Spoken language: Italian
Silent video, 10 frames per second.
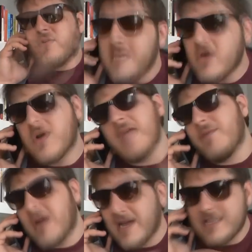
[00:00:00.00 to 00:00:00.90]
Sì, ok,
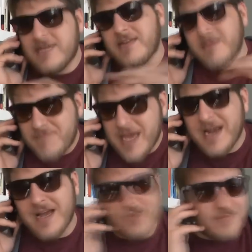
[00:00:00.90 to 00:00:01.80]
però anche se avete
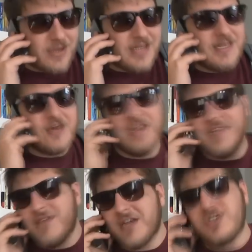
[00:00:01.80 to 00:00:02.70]
appianato un pochettino le
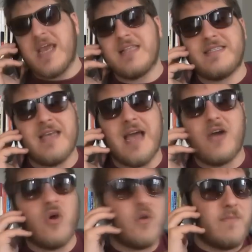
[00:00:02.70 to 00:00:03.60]
divergenze,
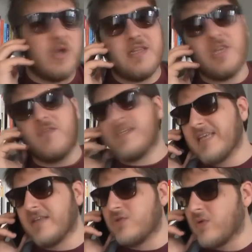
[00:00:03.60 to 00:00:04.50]
ancora un pochettino vi
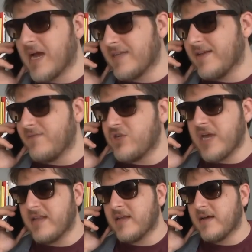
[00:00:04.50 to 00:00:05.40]
state sul cazzo a
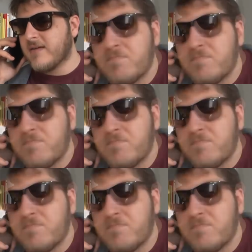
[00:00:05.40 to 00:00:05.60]
vicenda.